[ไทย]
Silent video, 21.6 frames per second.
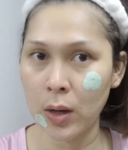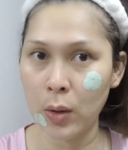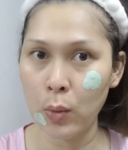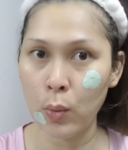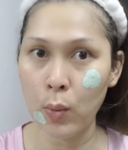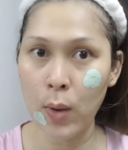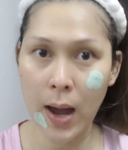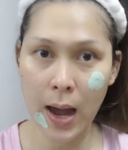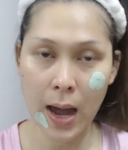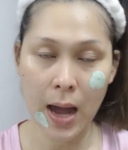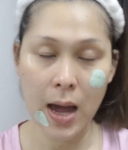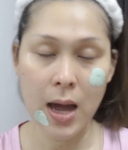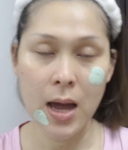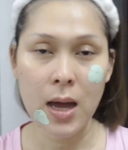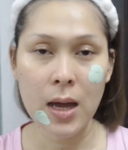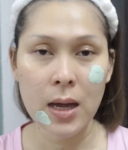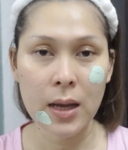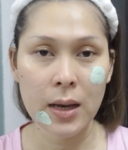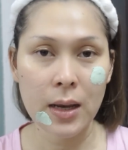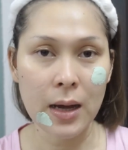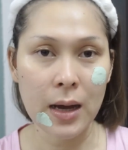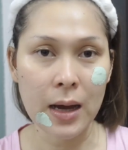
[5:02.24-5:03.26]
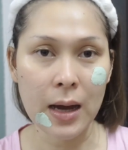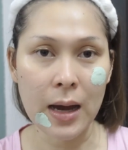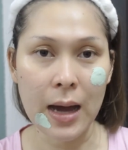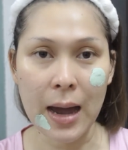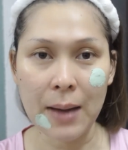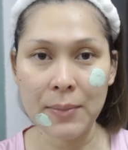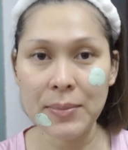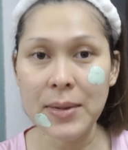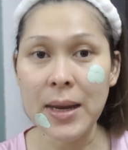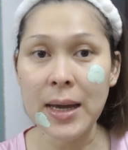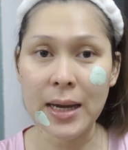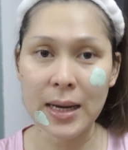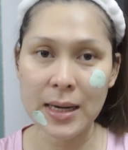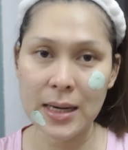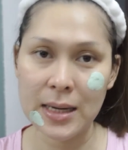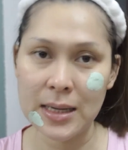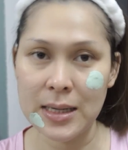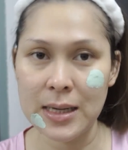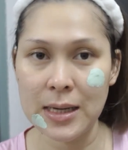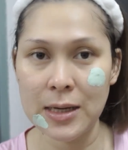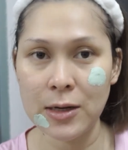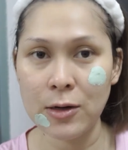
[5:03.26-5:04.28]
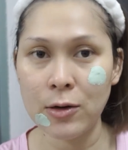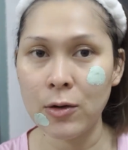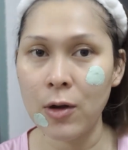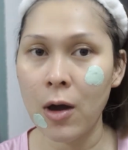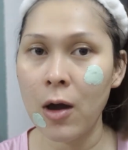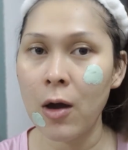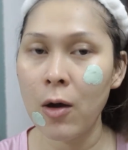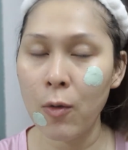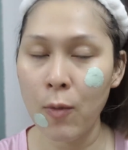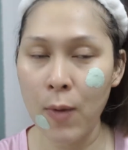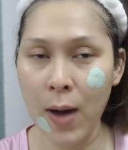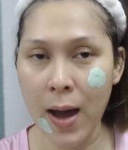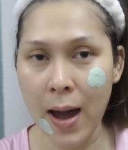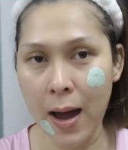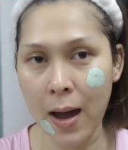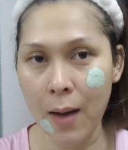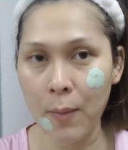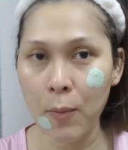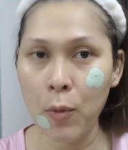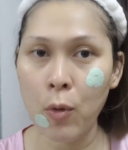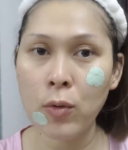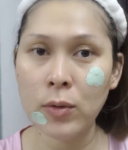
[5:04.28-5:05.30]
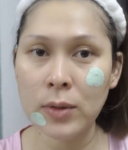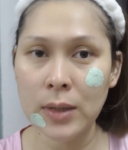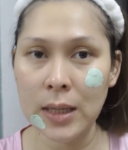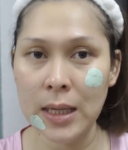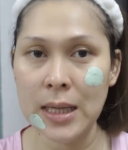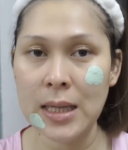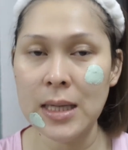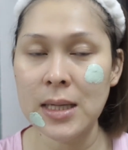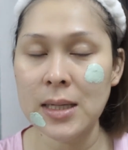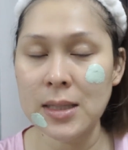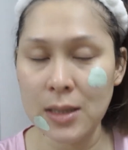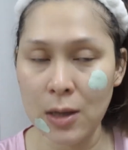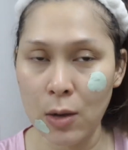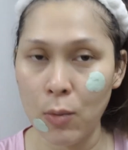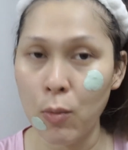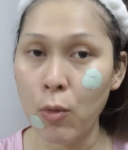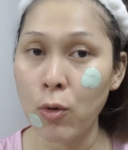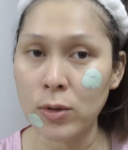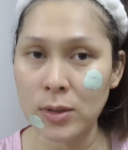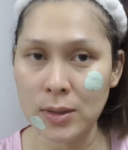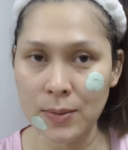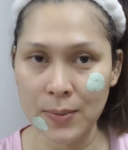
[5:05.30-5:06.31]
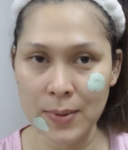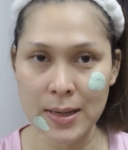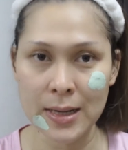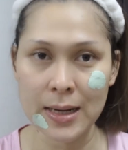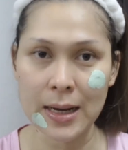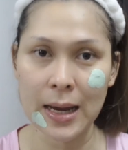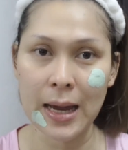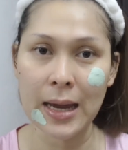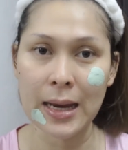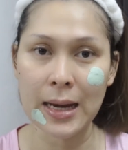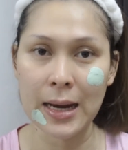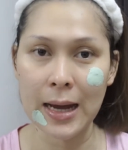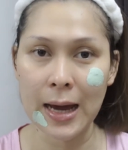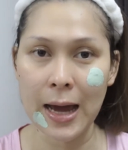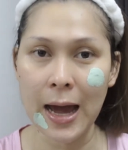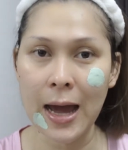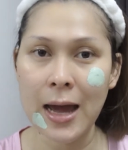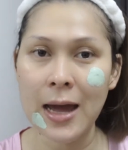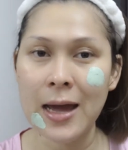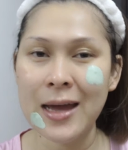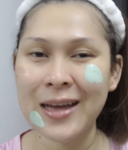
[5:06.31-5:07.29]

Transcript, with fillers: กันว่าอัปเดตกันอีกทีนึงเนาะว่าผู้นี้เซลหมูจะเป็นยังไงนะคะ